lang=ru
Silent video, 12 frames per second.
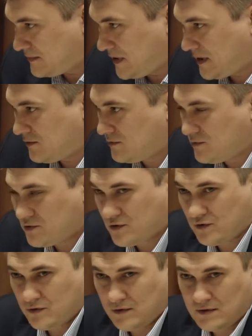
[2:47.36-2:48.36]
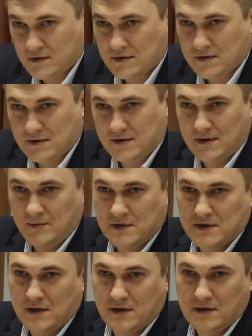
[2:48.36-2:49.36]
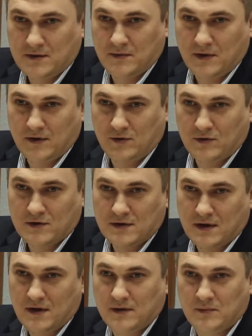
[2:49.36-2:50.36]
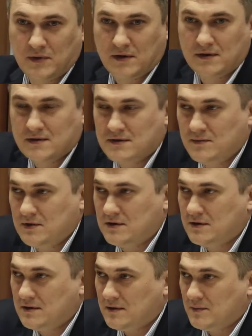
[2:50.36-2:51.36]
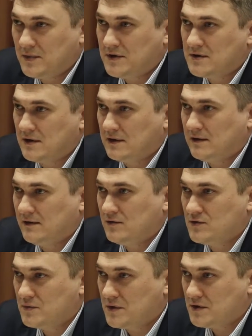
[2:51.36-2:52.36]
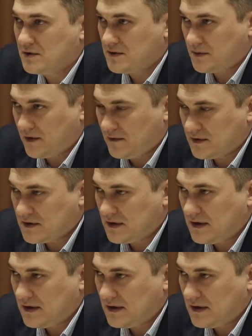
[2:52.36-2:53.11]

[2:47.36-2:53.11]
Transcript: Я думаю, что с теми задачами, которые стоят перед заместителем председателя, она успешно справится.